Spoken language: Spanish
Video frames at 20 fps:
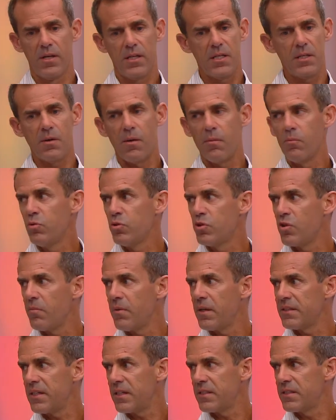iba mucho
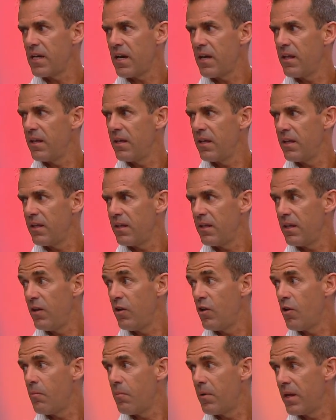más allá del
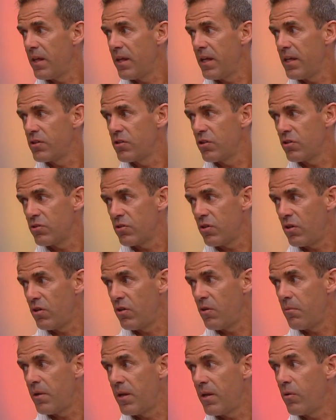nombre de ellos o el
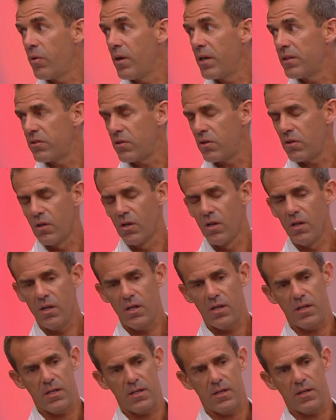nombre nuestro.
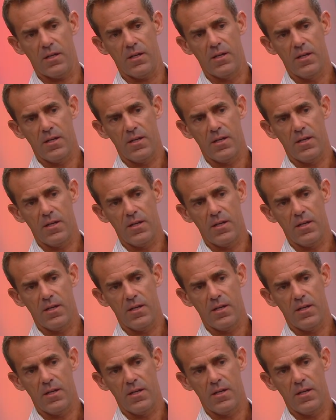Eh,